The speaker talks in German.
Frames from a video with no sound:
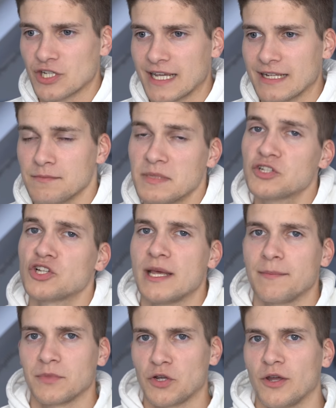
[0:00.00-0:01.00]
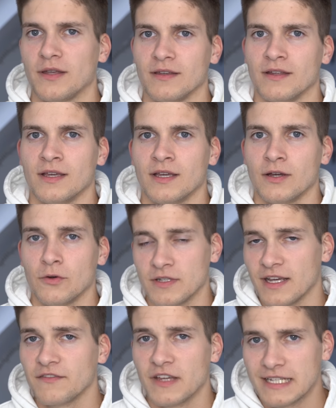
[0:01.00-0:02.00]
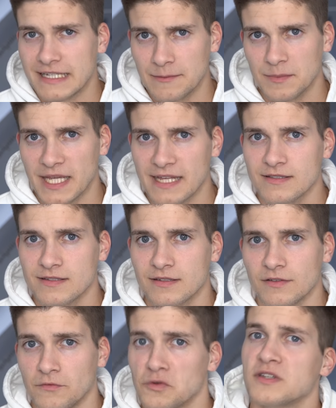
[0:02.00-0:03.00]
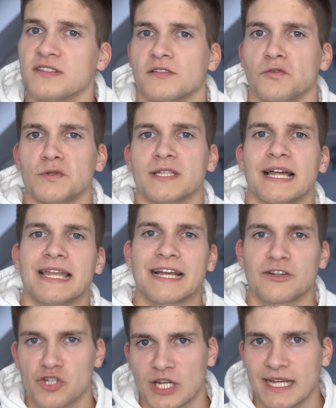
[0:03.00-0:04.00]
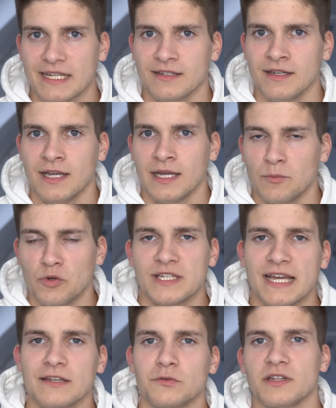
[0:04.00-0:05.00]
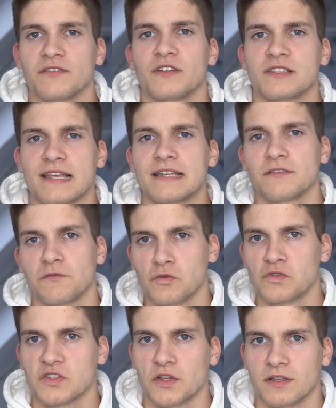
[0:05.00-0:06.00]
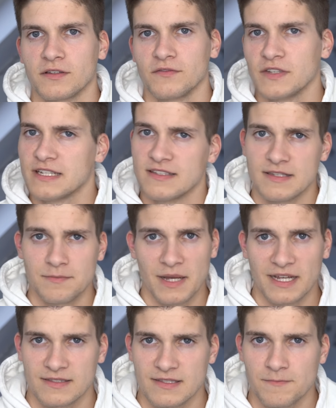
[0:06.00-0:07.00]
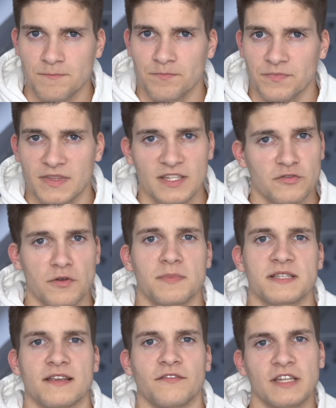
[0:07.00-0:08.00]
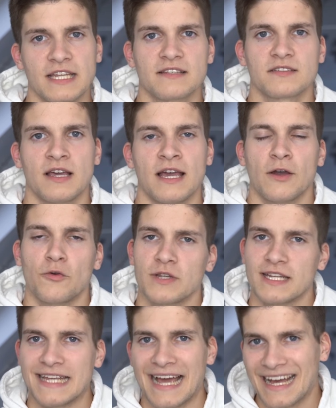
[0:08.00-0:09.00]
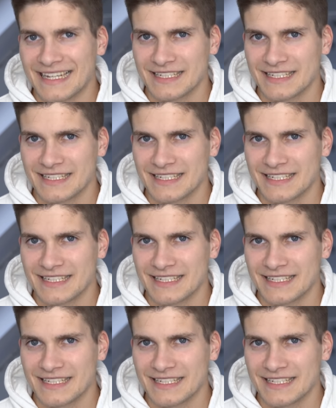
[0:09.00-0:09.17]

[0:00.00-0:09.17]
Strecken mitschleppen können. Und da werden eben jetzt für diese ultralangen Strecken moderne und effiziente Flugzeuge wie die 787, die 777X oder der